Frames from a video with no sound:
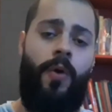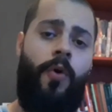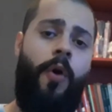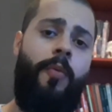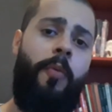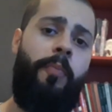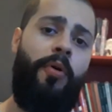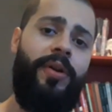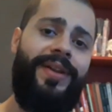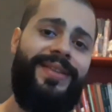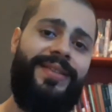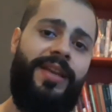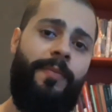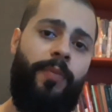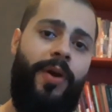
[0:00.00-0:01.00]
como por
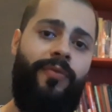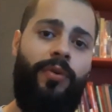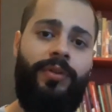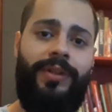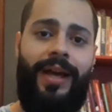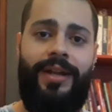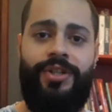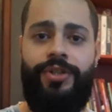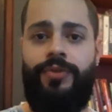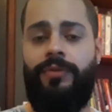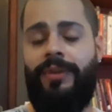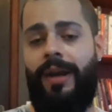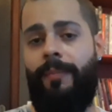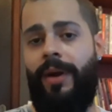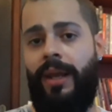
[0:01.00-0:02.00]
exemplo a vontade de um
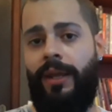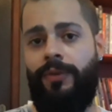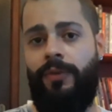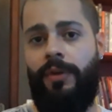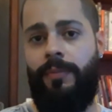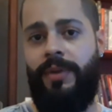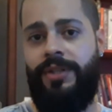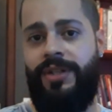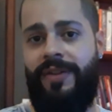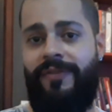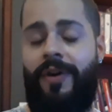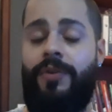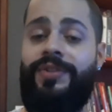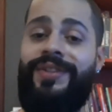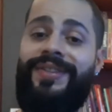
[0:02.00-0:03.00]
trabalhador
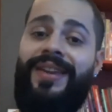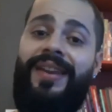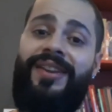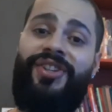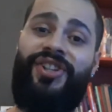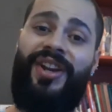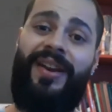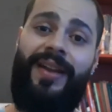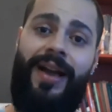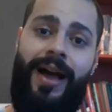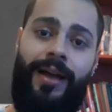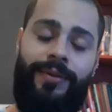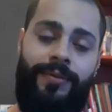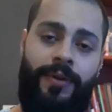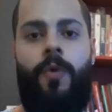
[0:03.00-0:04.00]
medieval de ser
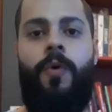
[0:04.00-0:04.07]
enxergado,